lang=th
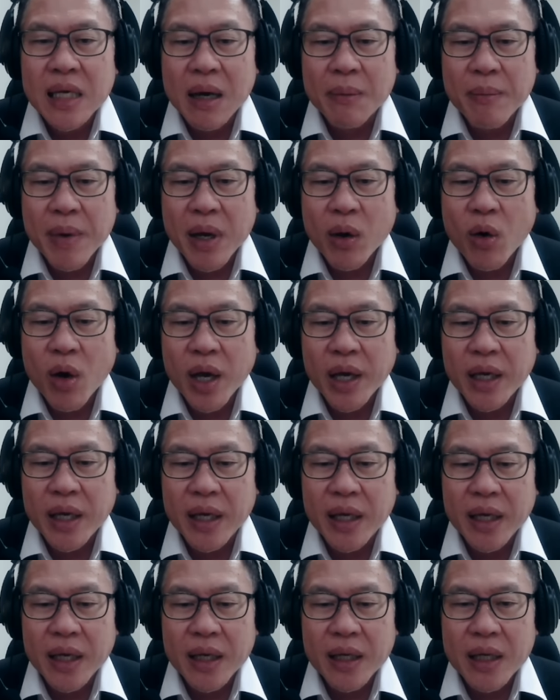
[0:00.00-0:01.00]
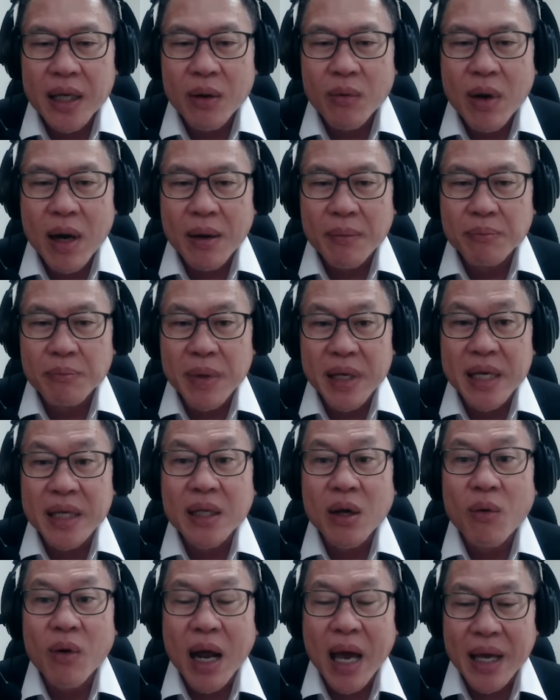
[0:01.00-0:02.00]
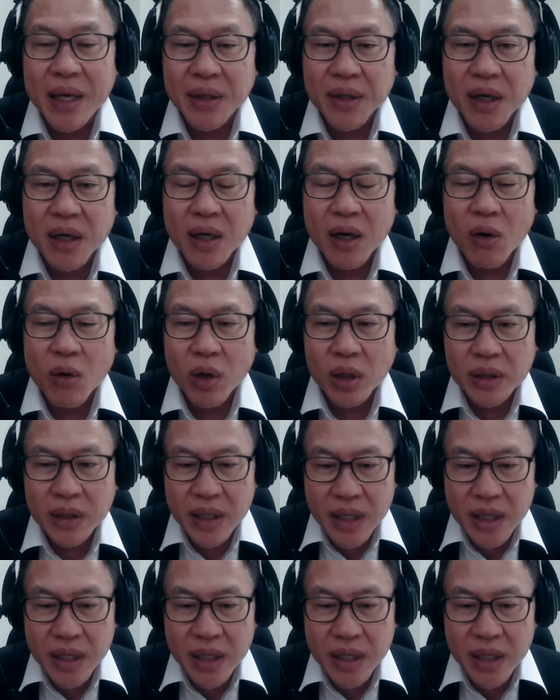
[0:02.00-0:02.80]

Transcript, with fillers: ยังไม่ค่อยเรียกว่ามีเท่าไหร่นะเขาก็